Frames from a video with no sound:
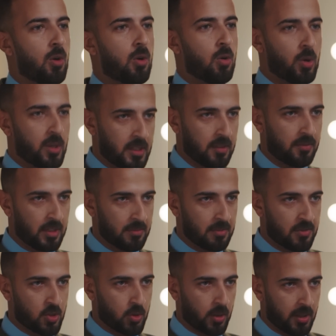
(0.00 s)
هو انت
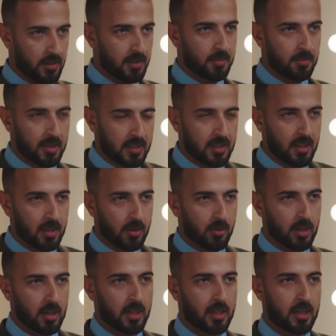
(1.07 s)
فاهمه في شغلانه الميديا
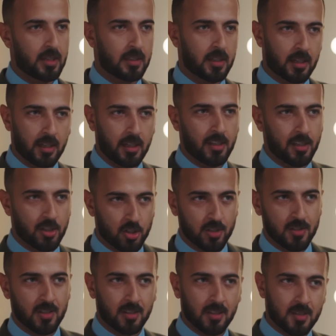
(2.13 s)
ولا جاي تاكل
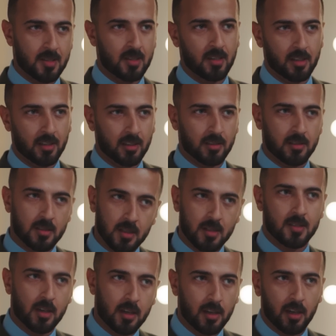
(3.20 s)
عيش زي الناس اللي هنا
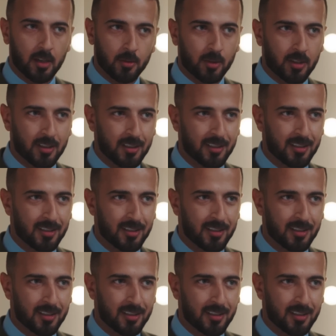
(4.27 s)
تسترزقي يعني كده